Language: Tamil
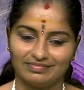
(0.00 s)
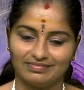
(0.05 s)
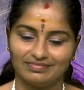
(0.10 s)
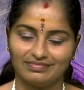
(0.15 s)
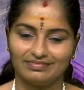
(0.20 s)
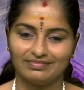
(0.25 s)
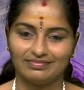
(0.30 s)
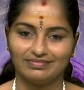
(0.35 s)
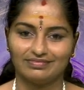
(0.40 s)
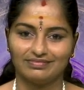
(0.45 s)

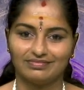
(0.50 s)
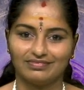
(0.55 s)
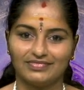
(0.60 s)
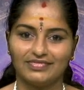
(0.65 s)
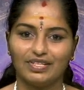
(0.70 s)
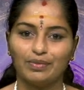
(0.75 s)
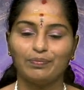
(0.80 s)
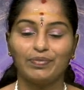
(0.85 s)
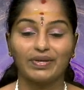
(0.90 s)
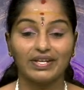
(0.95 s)
ஹலோ
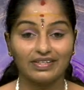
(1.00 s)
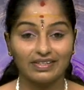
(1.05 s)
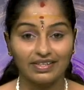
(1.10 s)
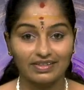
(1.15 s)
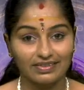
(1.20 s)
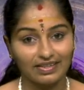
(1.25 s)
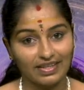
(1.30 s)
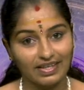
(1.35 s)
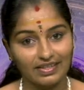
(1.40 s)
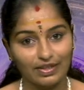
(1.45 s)
பிறந்த
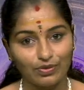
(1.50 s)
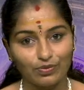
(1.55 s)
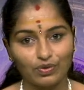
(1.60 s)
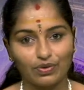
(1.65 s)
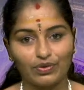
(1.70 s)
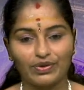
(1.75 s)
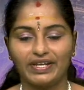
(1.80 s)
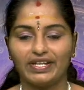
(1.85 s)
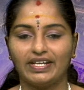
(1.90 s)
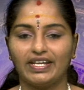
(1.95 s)
தேதி
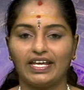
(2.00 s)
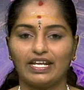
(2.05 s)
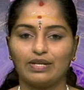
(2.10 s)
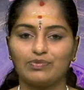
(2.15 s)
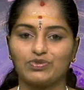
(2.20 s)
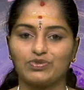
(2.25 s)
உங்களுடைய நேரம்